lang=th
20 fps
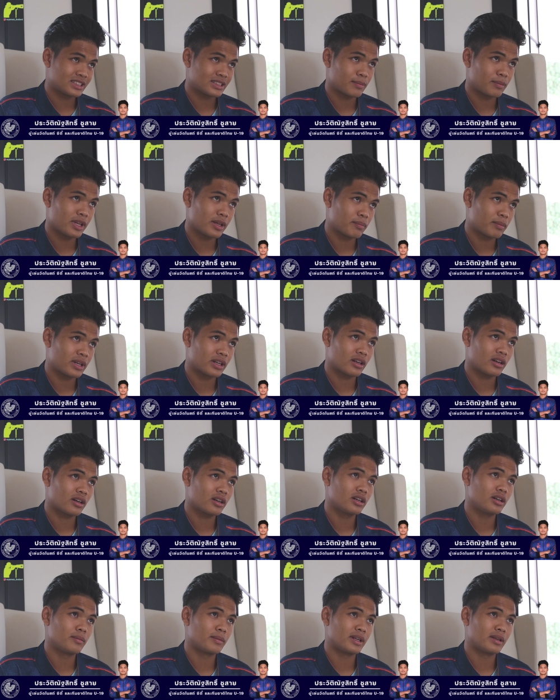สำเร็จมันก็
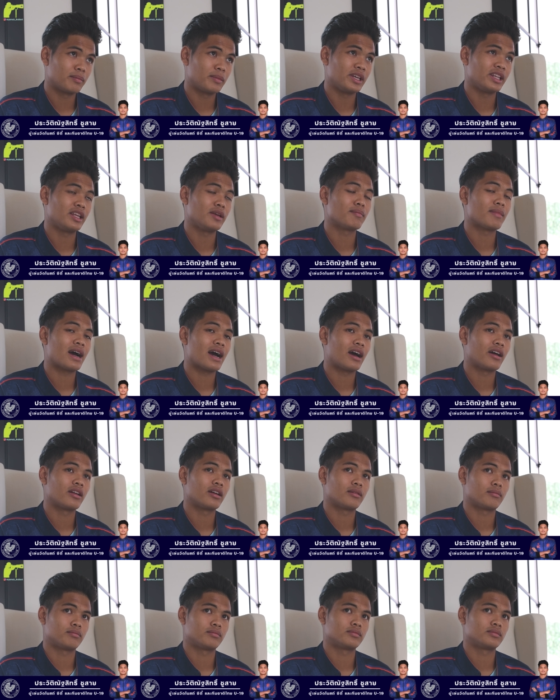คือมันมีที่มา
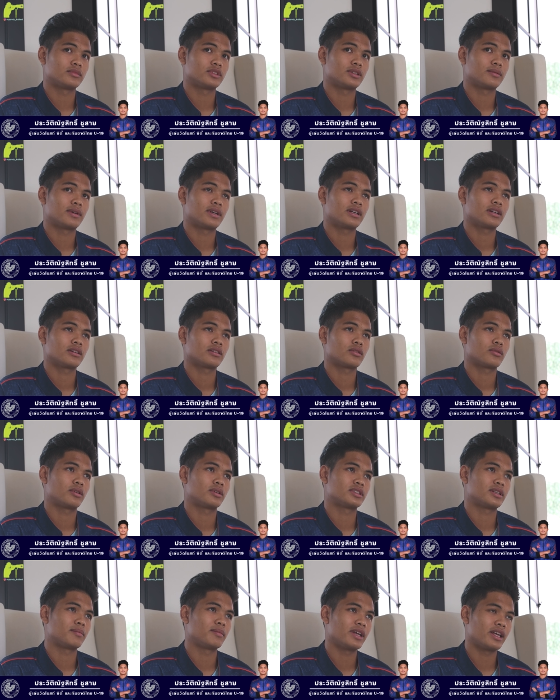ครับใช่ไหมกว่า
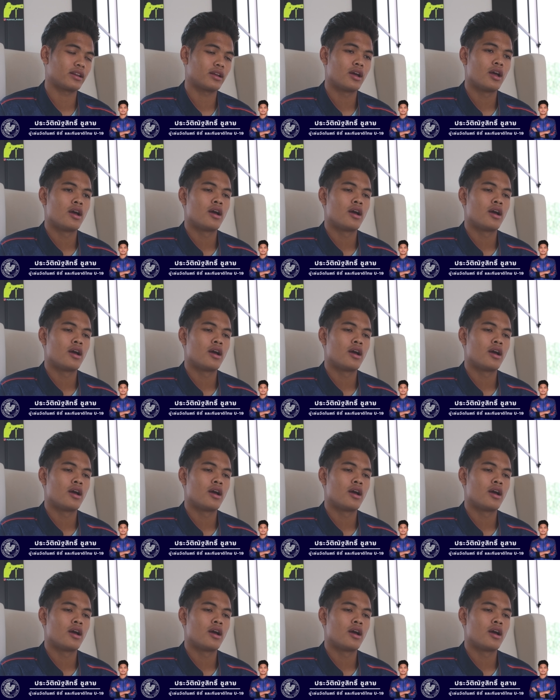สำเร็จ